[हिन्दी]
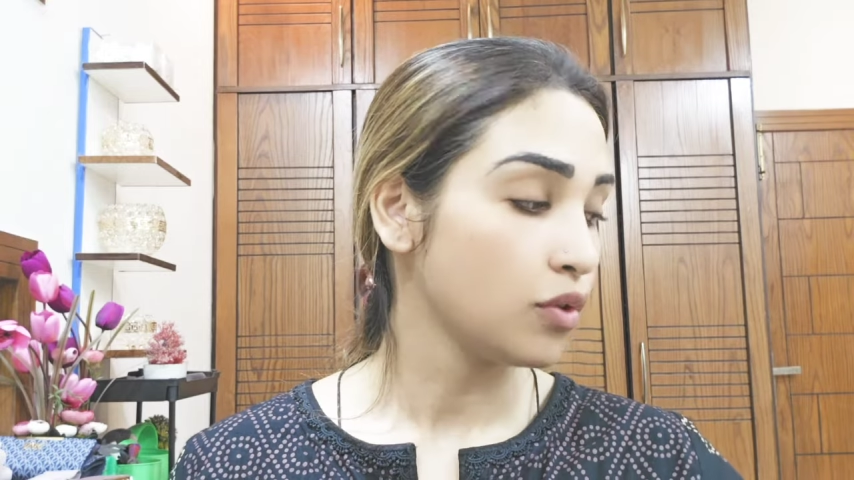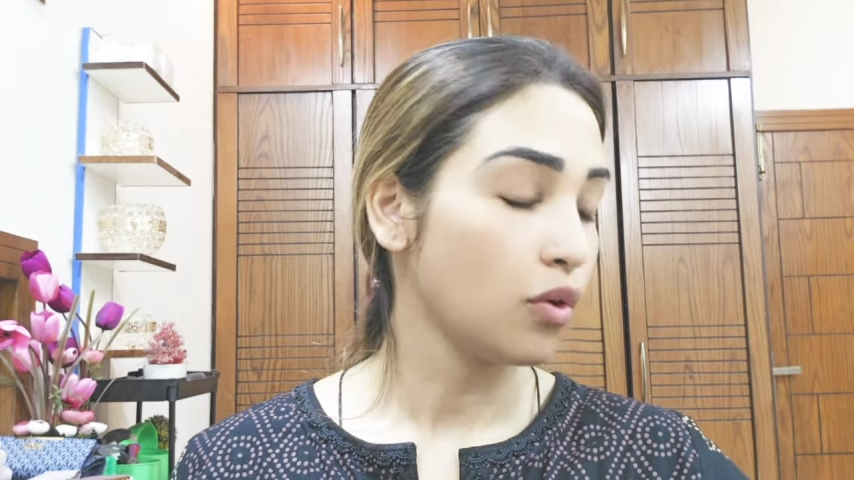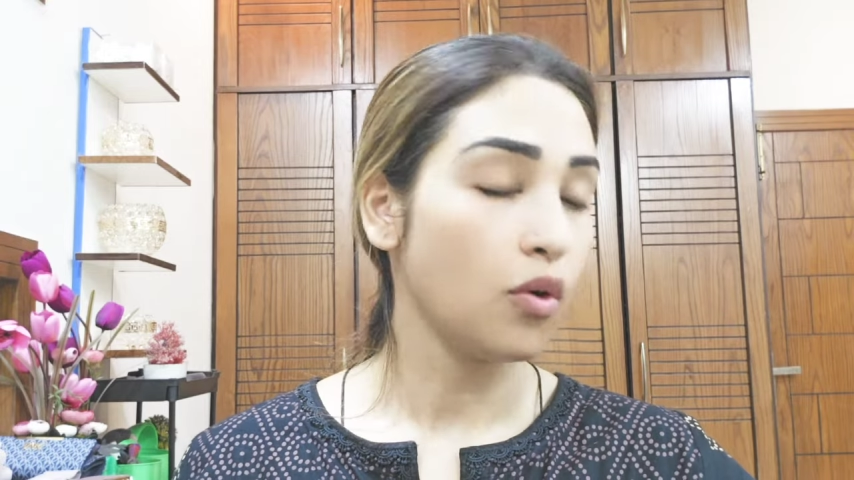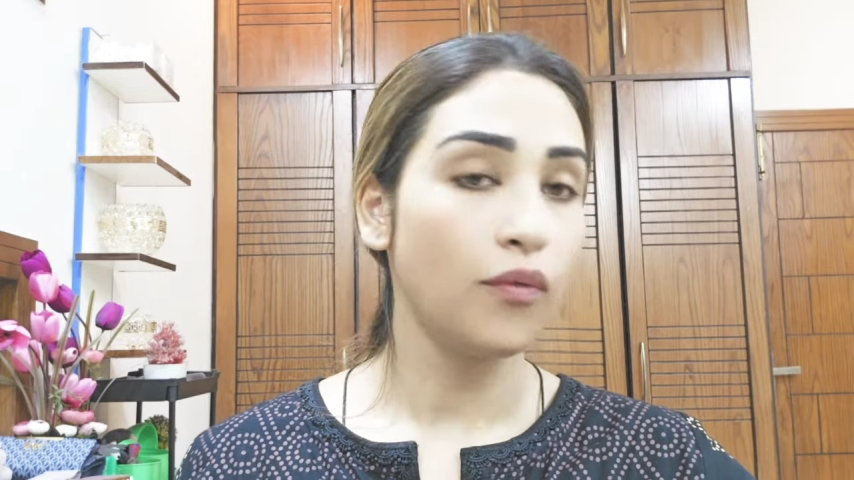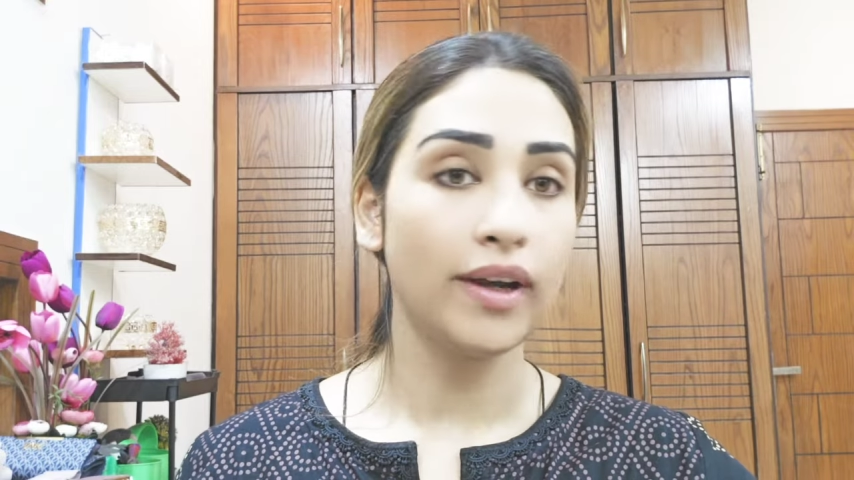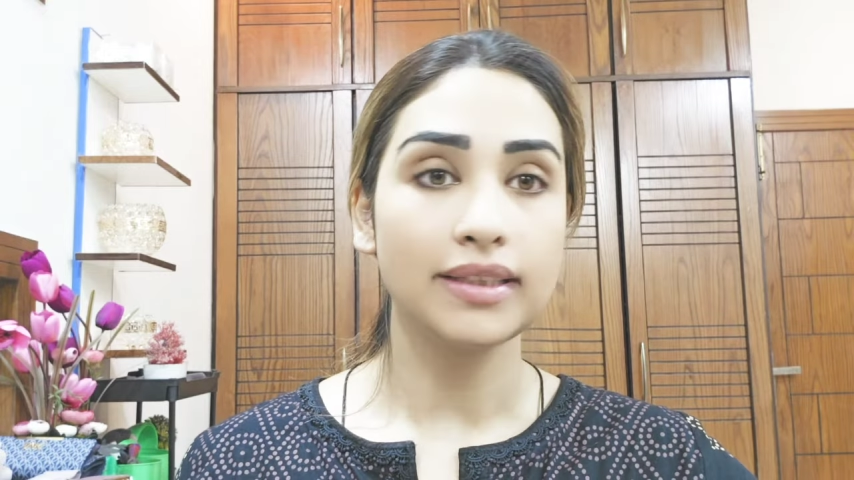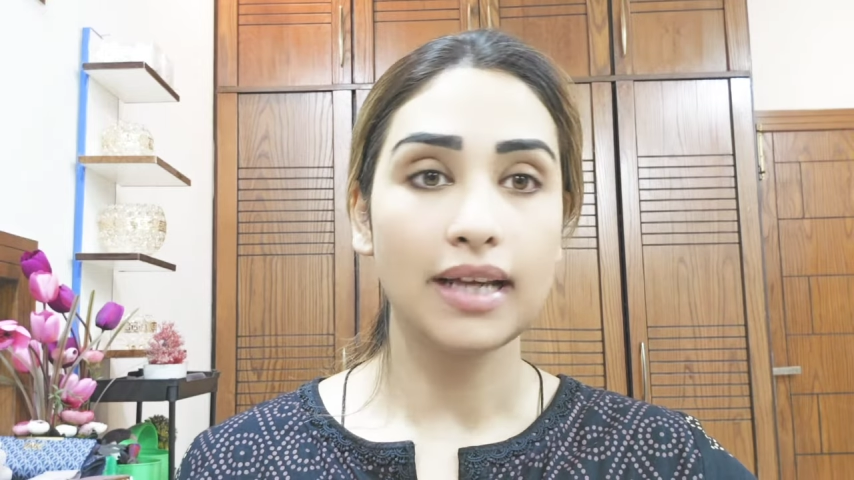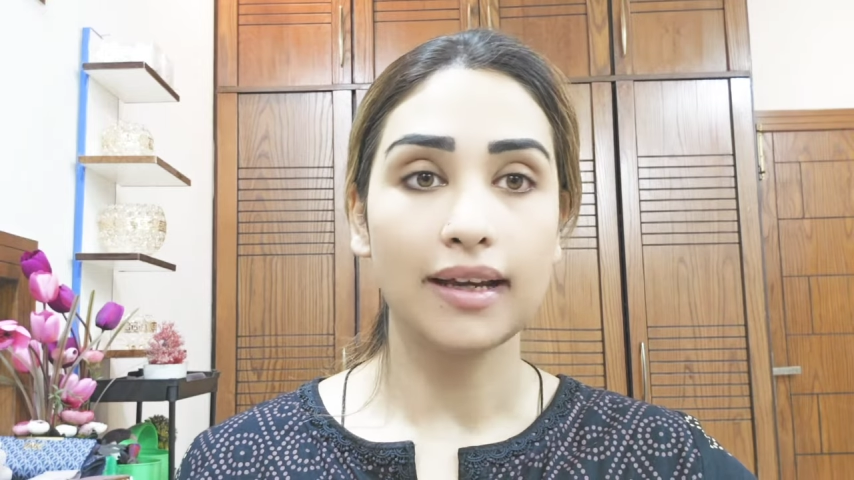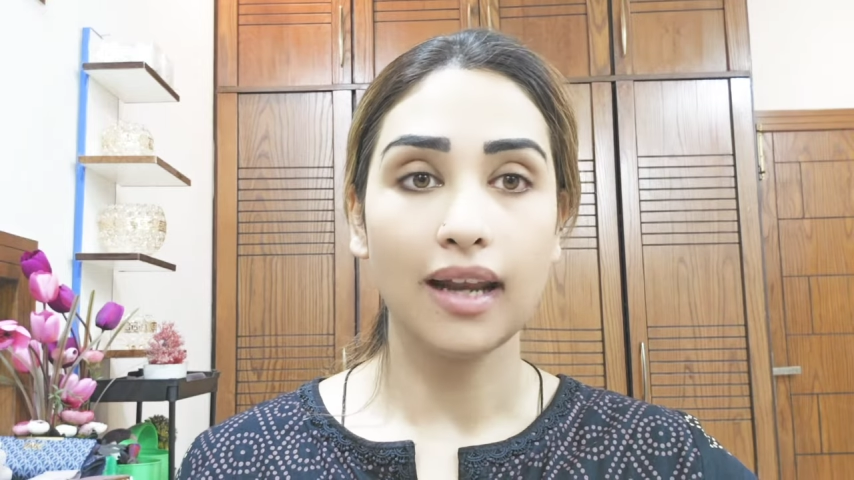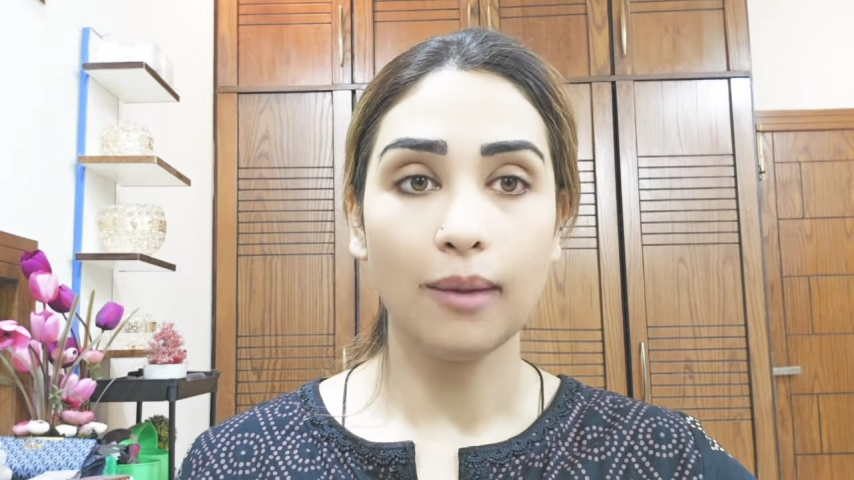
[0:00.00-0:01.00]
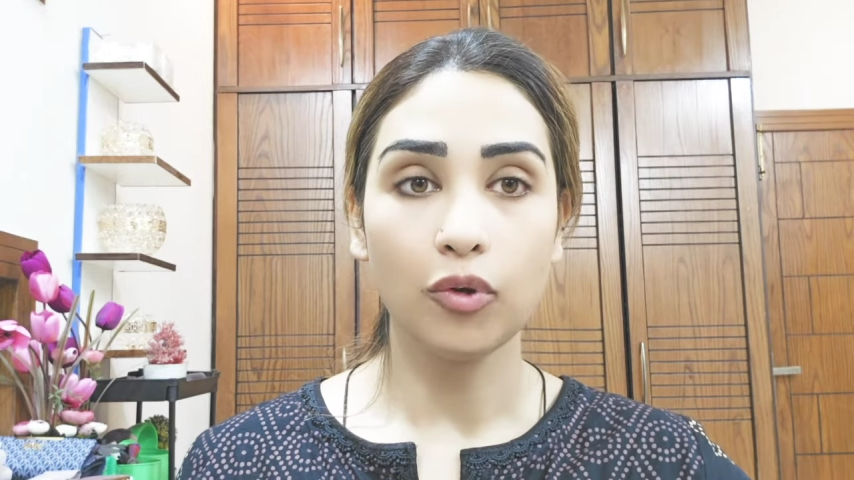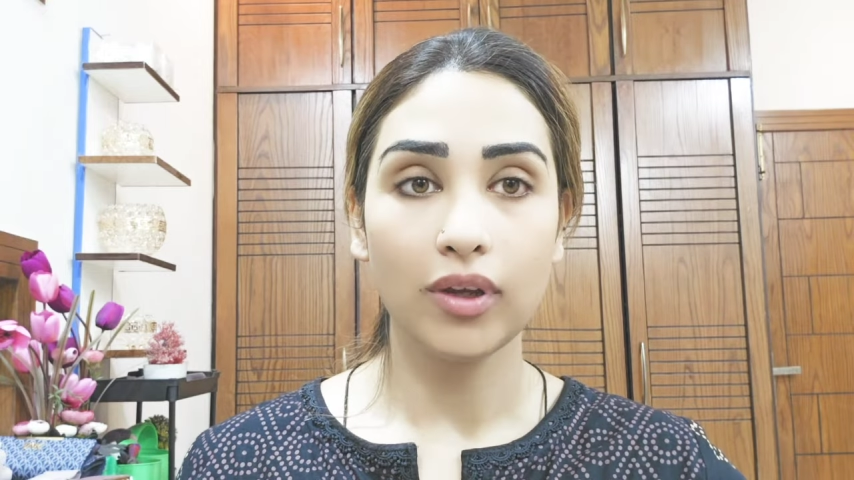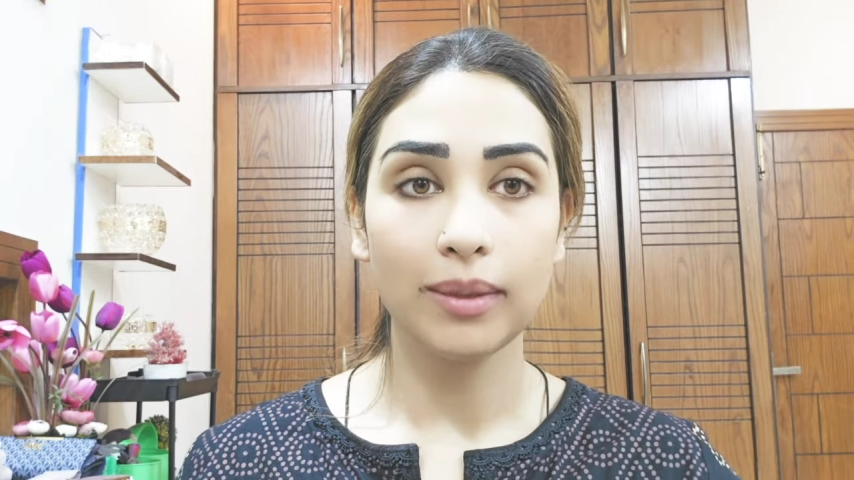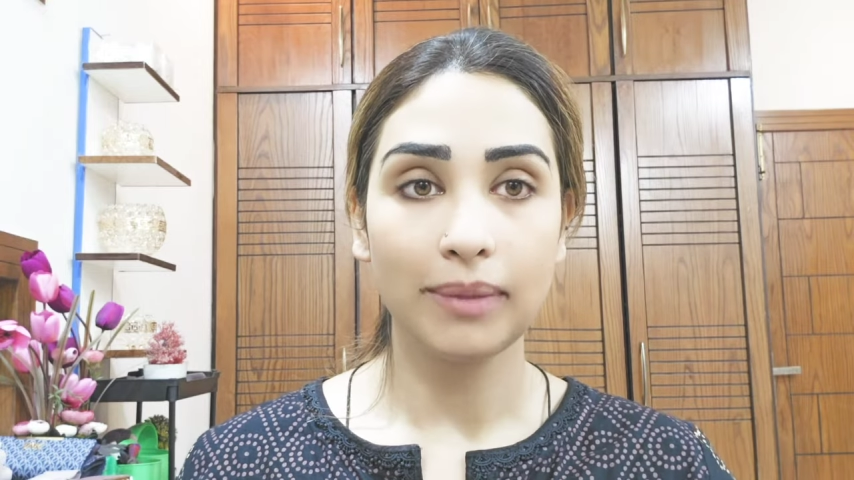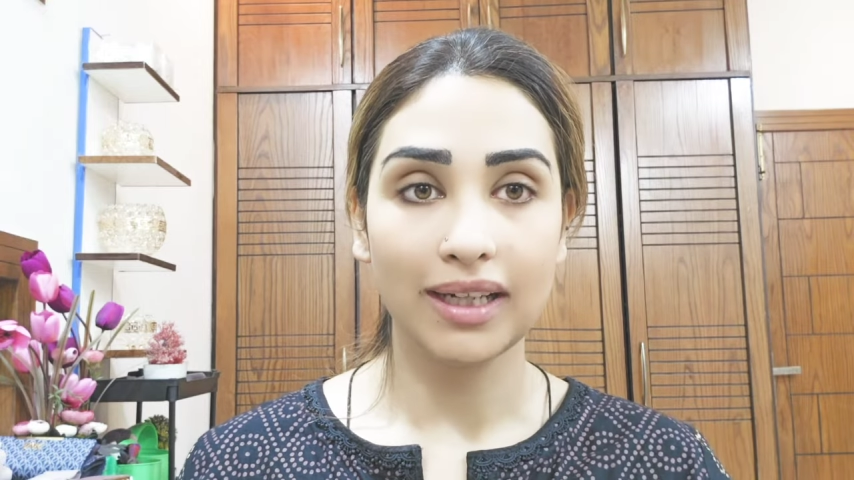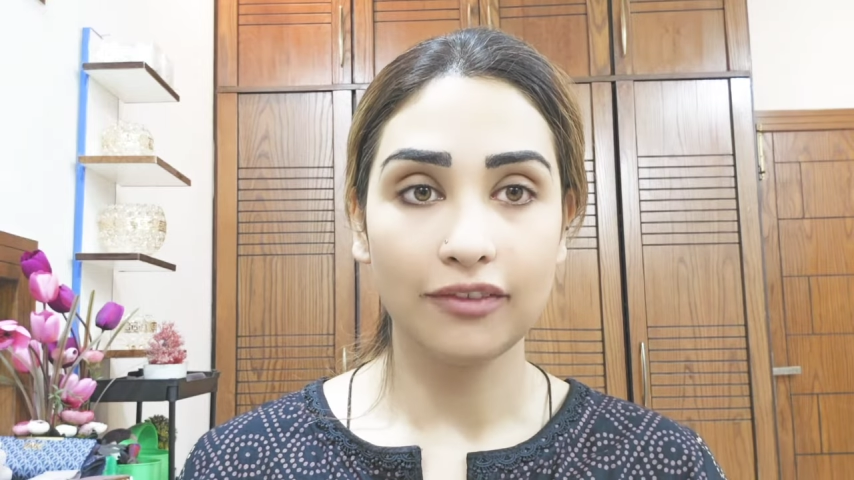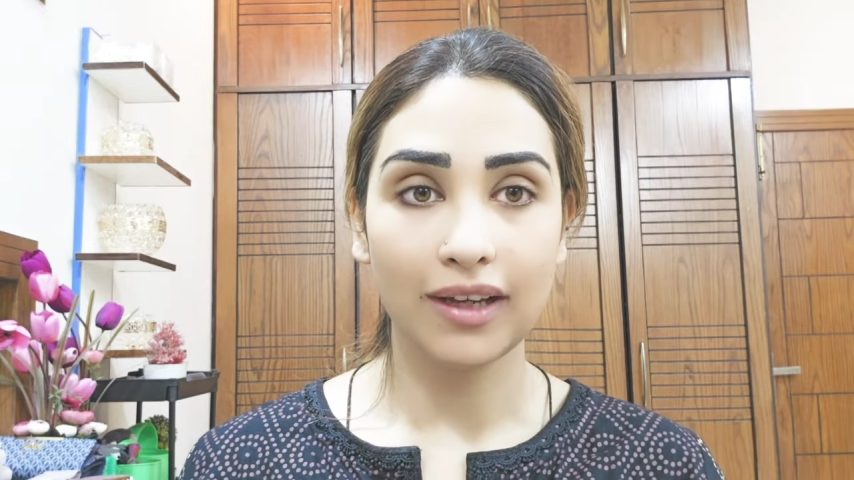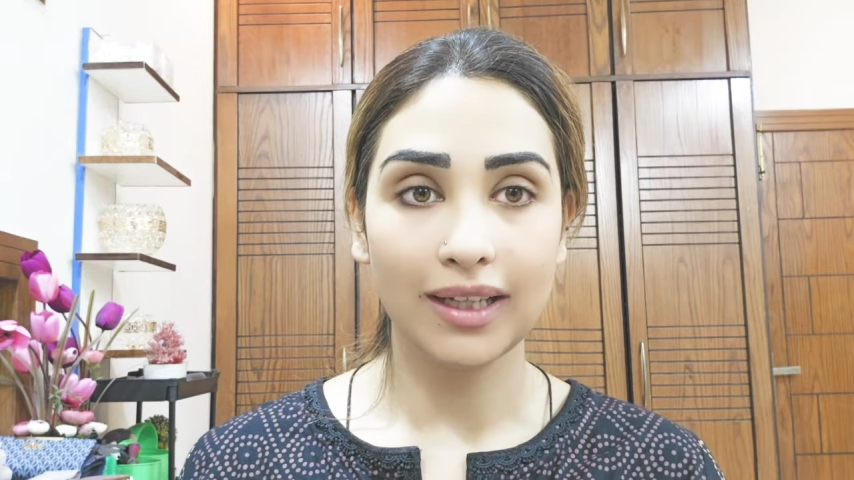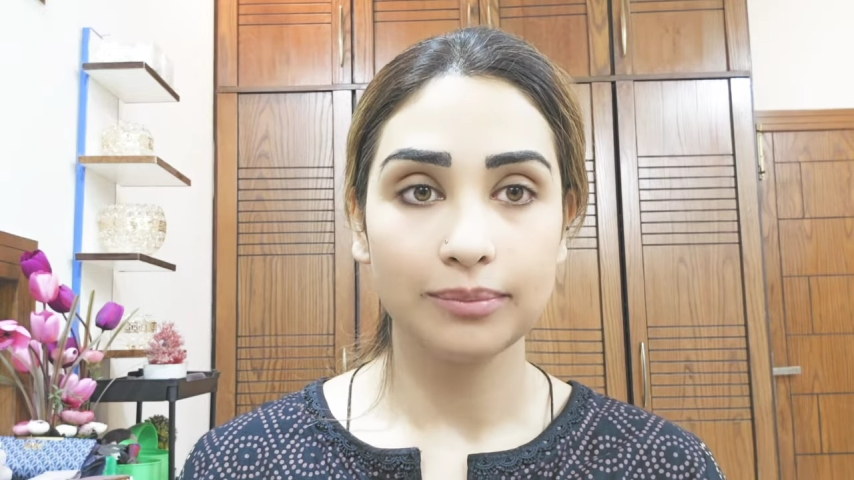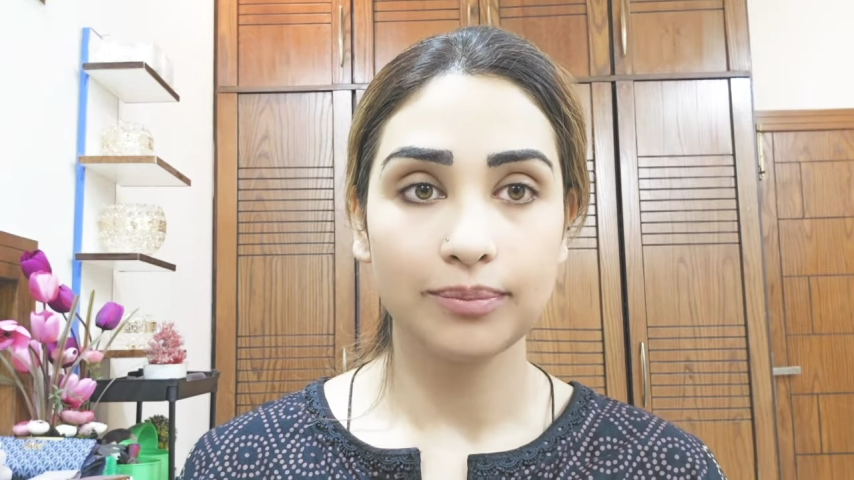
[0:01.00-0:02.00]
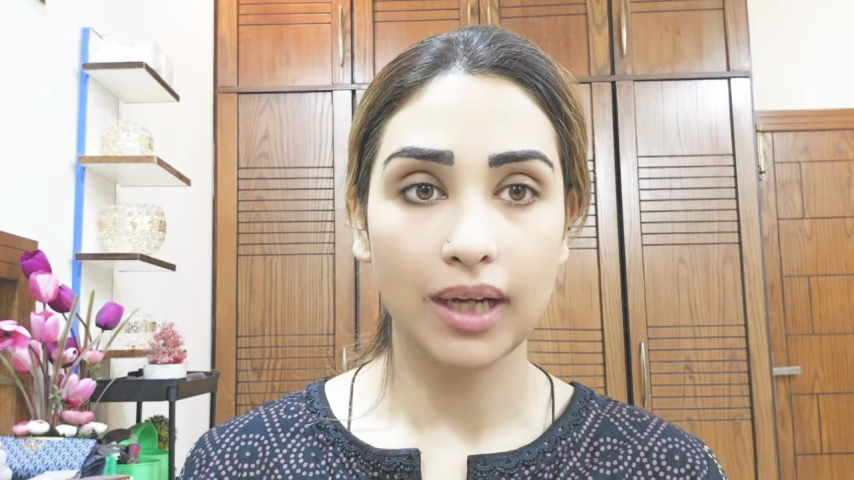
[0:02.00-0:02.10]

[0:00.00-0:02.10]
सो so, फ्रेंड्स अगर आप कोई मेटिफाइंग